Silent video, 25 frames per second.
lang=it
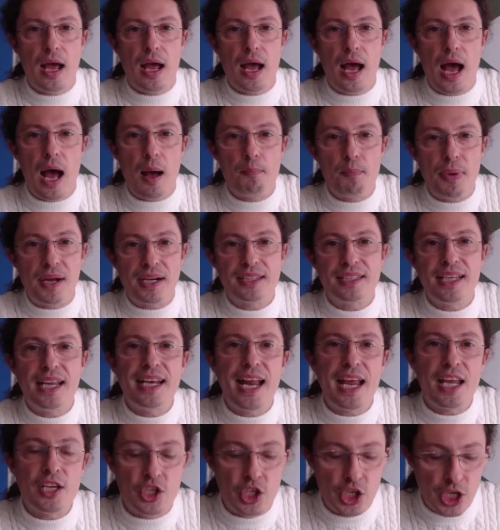appartiene
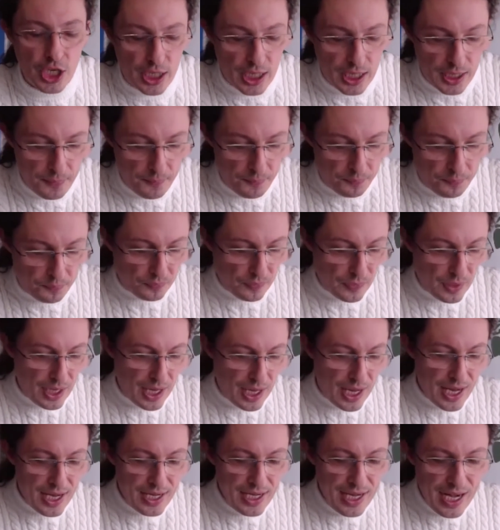ai cicli
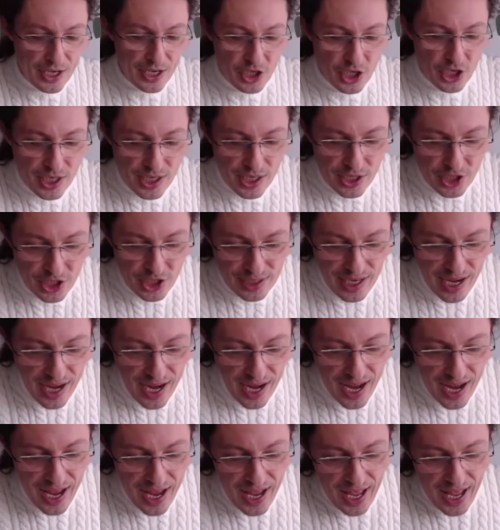e nella ciclicità
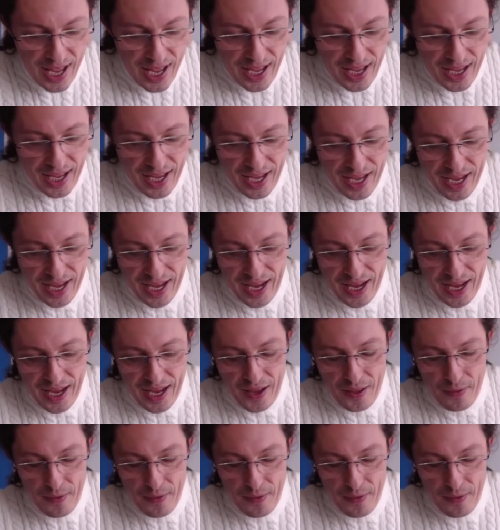eh,